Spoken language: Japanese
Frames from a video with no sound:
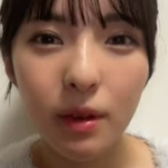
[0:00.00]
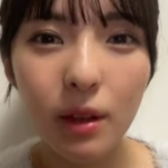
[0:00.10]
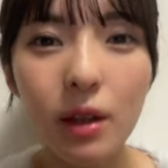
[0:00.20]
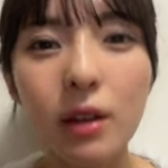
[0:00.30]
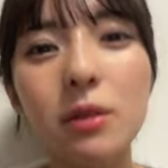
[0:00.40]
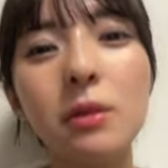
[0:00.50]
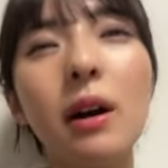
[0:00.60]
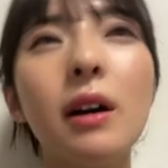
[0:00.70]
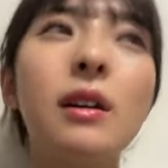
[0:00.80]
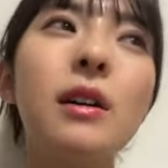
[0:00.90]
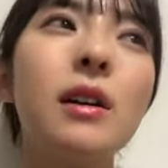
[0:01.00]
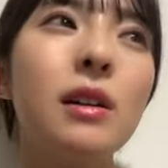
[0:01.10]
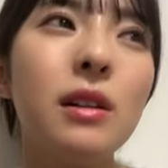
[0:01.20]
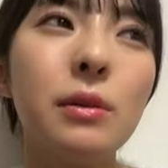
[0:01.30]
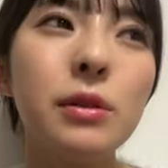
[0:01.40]
ねあとは
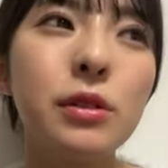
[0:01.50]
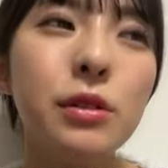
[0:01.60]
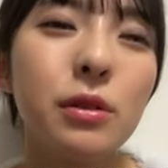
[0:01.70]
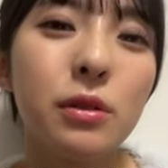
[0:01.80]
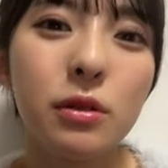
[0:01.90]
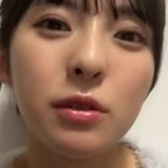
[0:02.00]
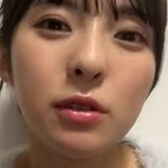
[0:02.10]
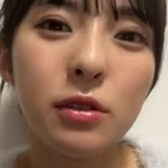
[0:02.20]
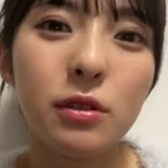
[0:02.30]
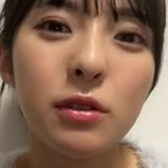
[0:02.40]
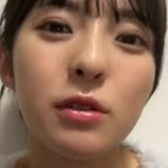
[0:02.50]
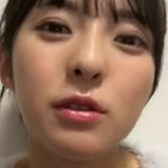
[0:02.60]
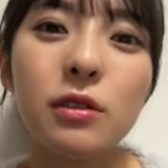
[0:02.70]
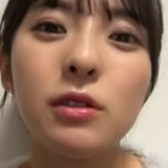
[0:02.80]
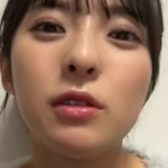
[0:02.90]
ラブ修行
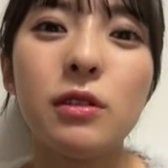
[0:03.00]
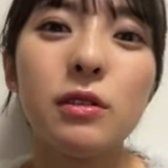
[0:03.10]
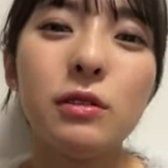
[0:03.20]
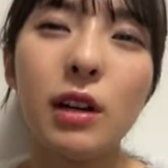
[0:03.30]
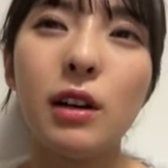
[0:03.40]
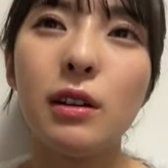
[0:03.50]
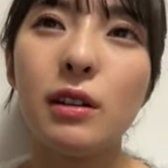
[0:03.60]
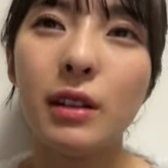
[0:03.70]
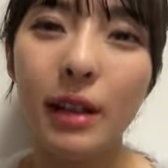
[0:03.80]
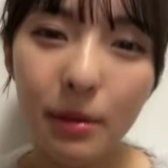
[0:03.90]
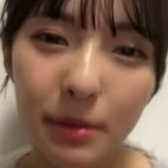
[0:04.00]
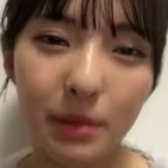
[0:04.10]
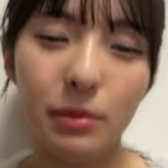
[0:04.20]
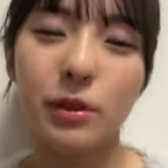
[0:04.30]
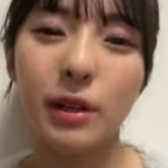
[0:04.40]
はねま
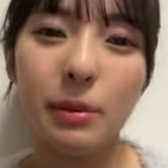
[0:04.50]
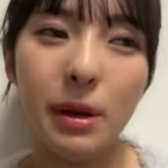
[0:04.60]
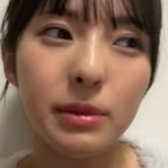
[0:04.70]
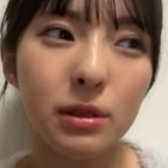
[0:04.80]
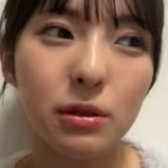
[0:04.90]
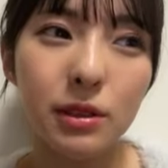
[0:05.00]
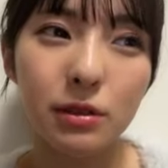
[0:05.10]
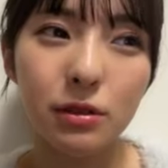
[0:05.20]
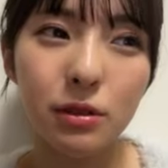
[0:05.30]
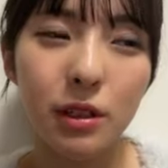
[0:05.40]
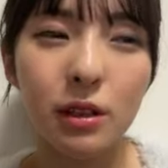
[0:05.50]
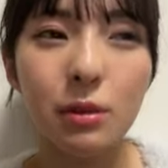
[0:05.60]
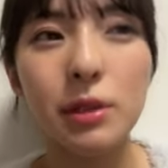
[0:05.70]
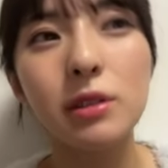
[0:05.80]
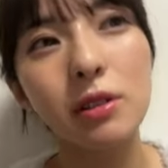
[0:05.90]
あもうリバイバル公演でずっとやっ
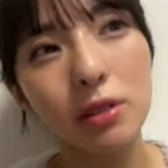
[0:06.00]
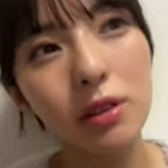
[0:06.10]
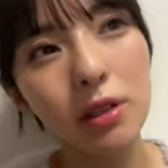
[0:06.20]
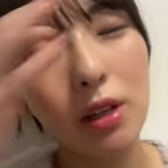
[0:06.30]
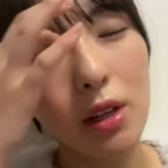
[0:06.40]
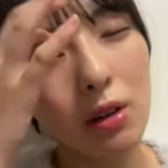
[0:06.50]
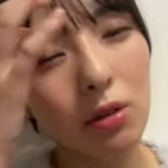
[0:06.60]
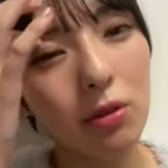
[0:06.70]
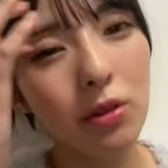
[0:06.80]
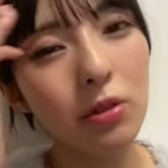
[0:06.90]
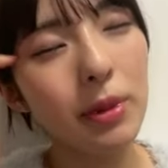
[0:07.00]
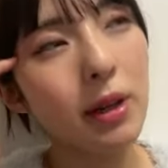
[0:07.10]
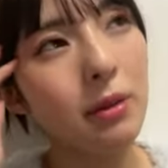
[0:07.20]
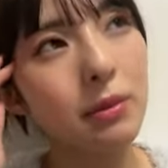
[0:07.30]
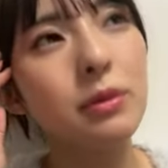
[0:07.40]
てましたしお披露目
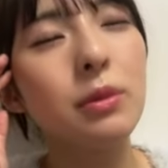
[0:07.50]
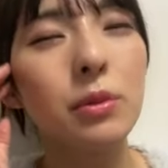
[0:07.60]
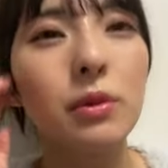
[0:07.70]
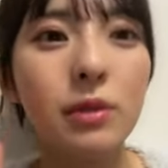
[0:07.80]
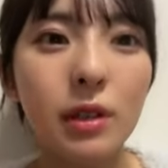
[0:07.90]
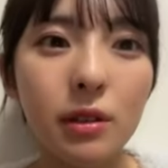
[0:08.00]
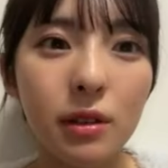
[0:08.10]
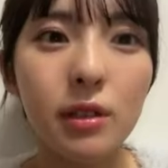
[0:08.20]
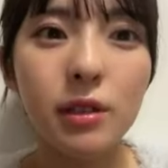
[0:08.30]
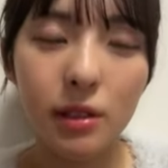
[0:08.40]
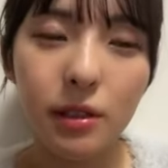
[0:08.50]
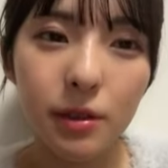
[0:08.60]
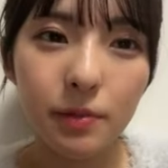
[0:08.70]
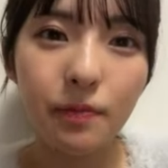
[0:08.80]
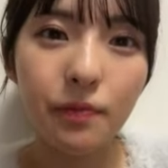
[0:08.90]
ライブでもやった
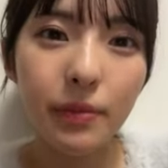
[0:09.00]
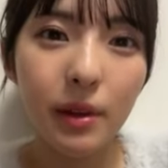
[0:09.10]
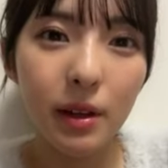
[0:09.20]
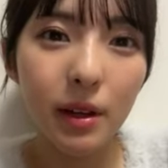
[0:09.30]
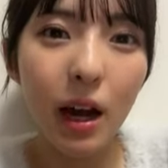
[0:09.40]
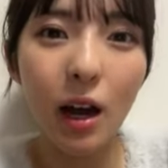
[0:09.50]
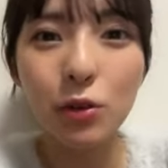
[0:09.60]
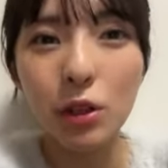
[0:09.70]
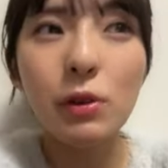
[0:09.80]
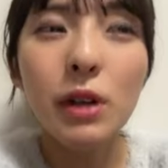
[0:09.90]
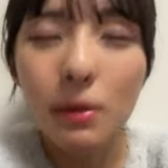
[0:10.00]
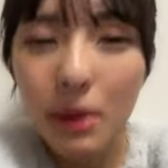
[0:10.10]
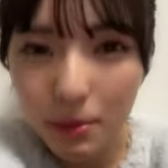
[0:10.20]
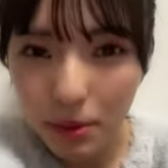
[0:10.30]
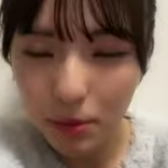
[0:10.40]
しああと「言い訳
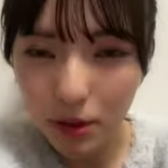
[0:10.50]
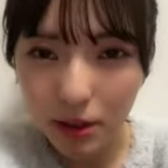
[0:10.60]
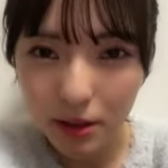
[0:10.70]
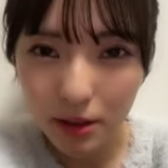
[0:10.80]
メイビー」もだ